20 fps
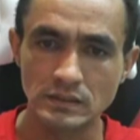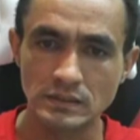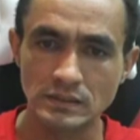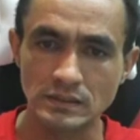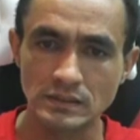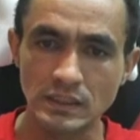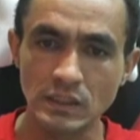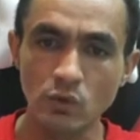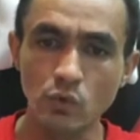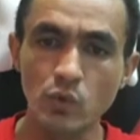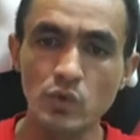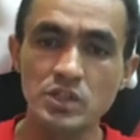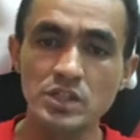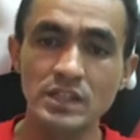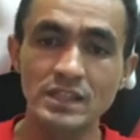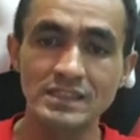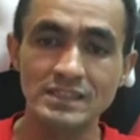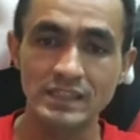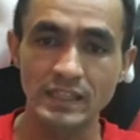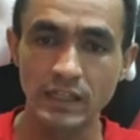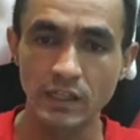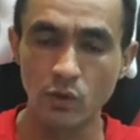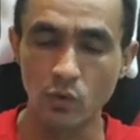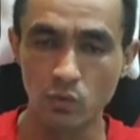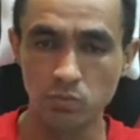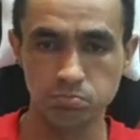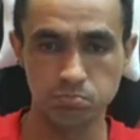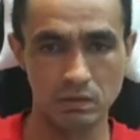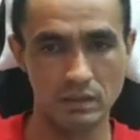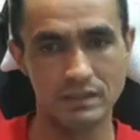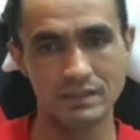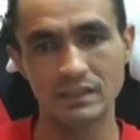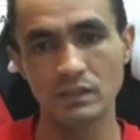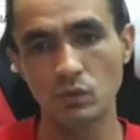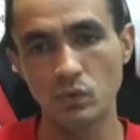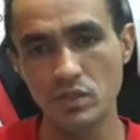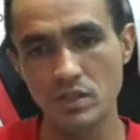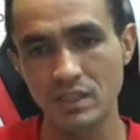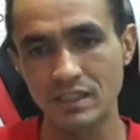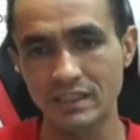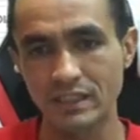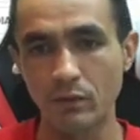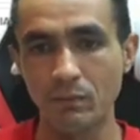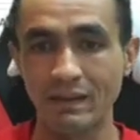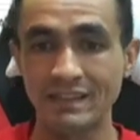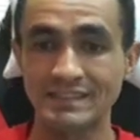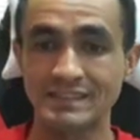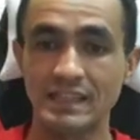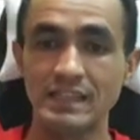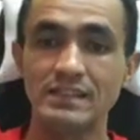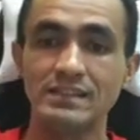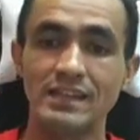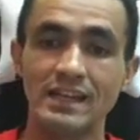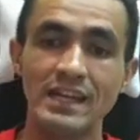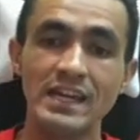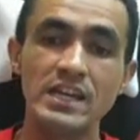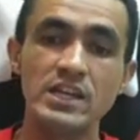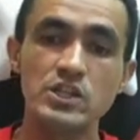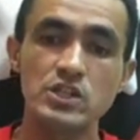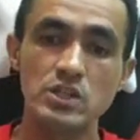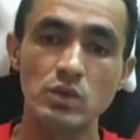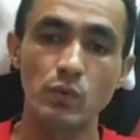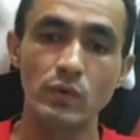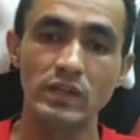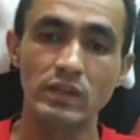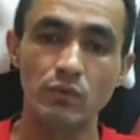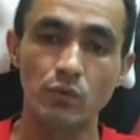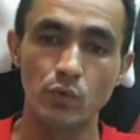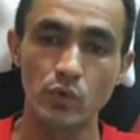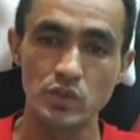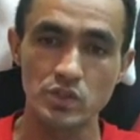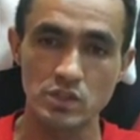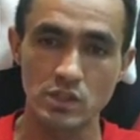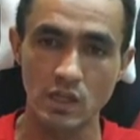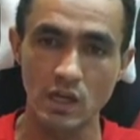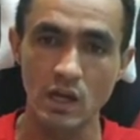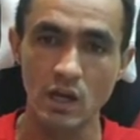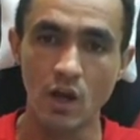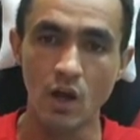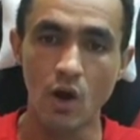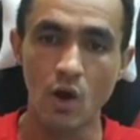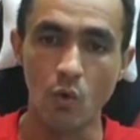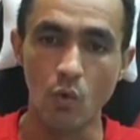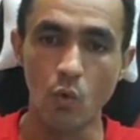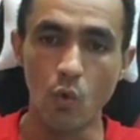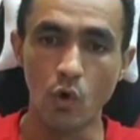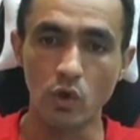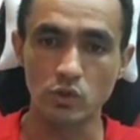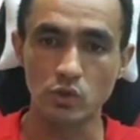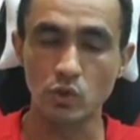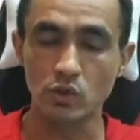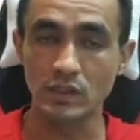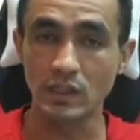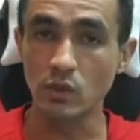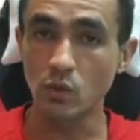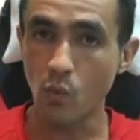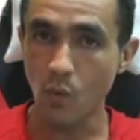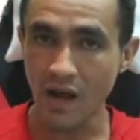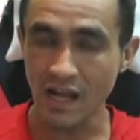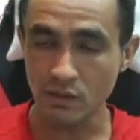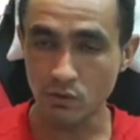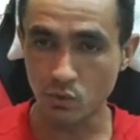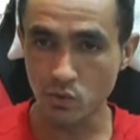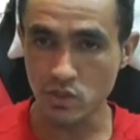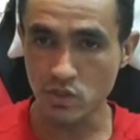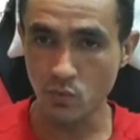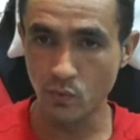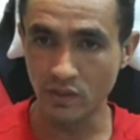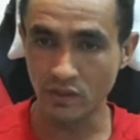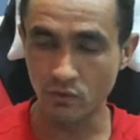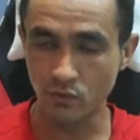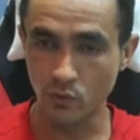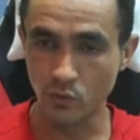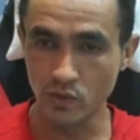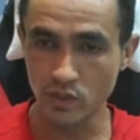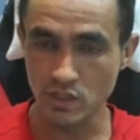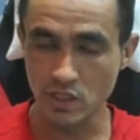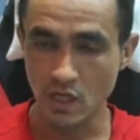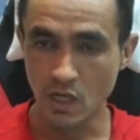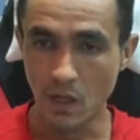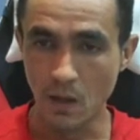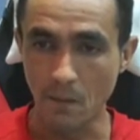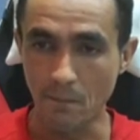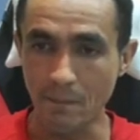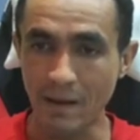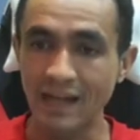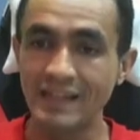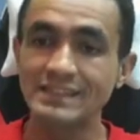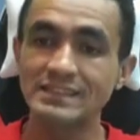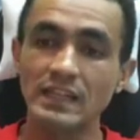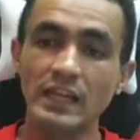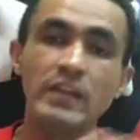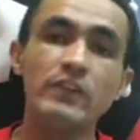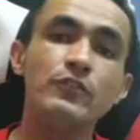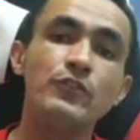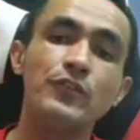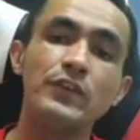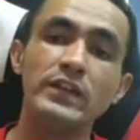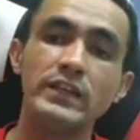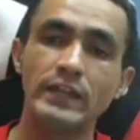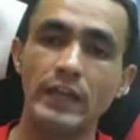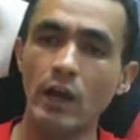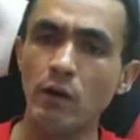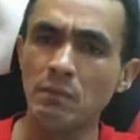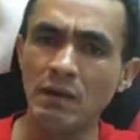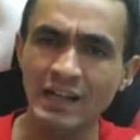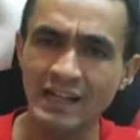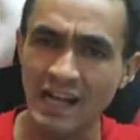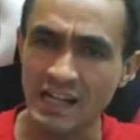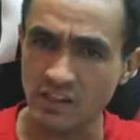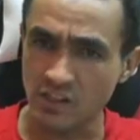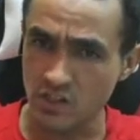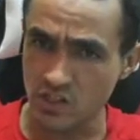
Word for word: 5 de skill, tem 5 de skill, mas tem 3 de weak foot, né? O outro tem 4 de weak foot. Mas, enfim, é uma carta